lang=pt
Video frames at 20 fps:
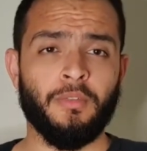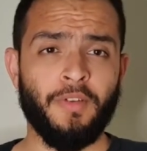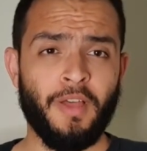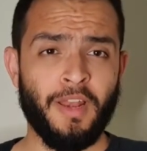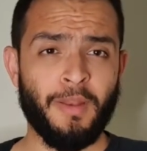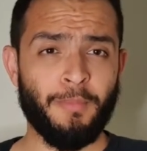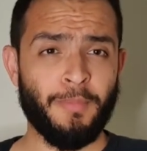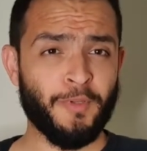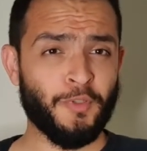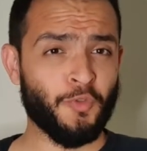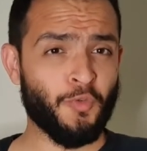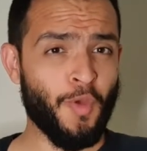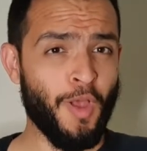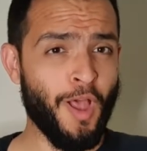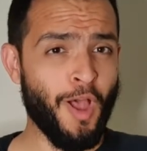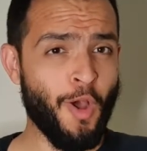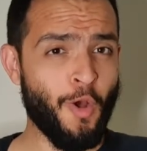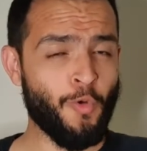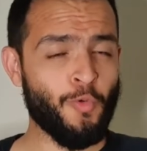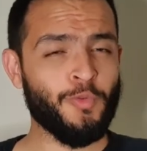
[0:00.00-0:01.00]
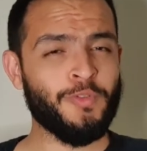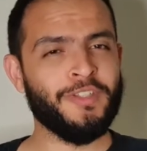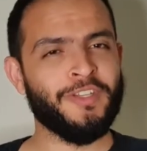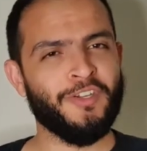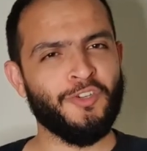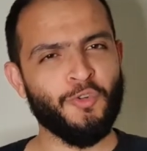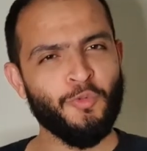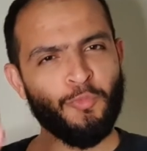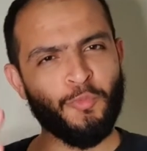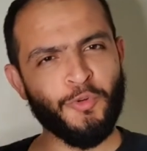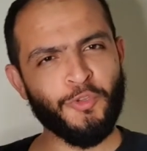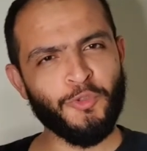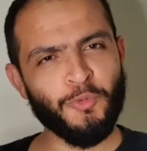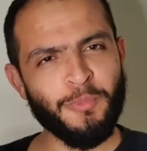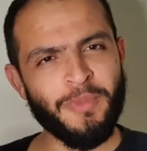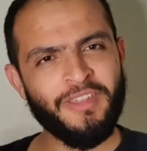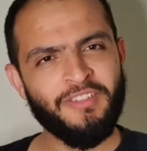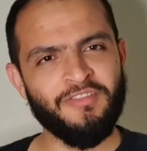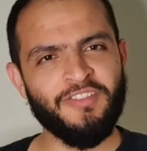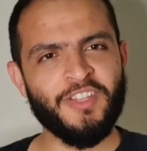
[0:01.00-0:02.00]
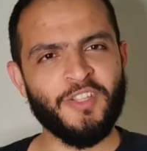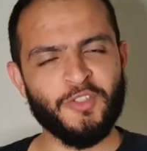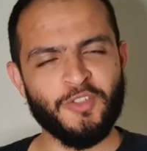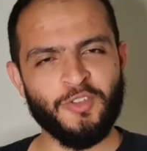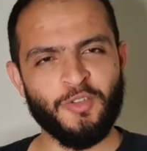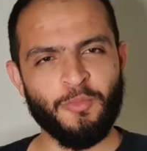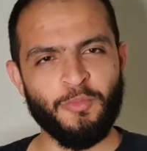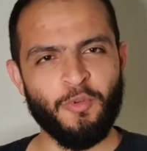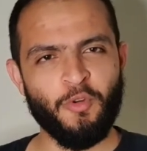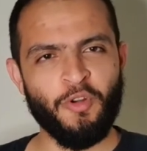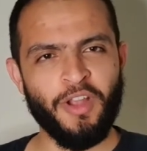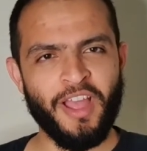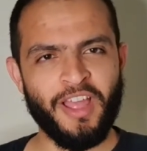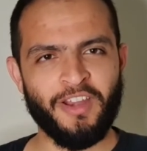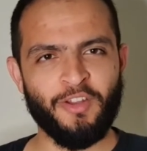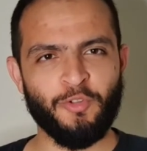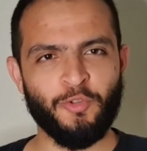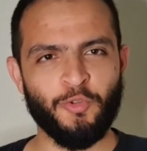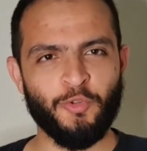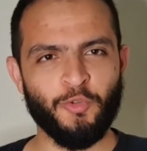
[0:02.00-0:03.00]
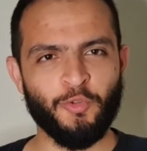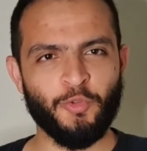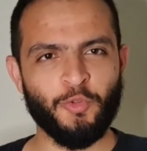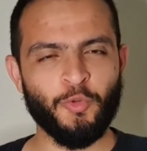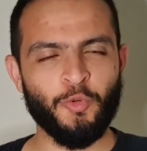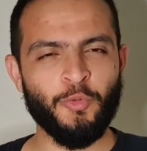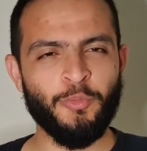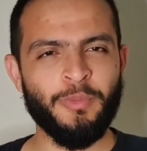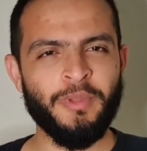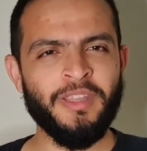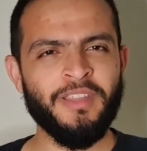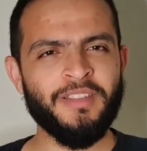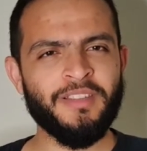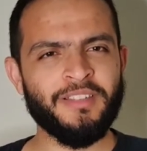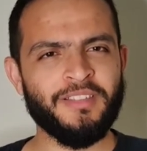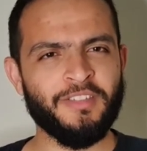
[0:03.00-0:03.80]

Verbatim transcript: Fala pessoal, sejam muito bem-vindos no meu canal do YouTube.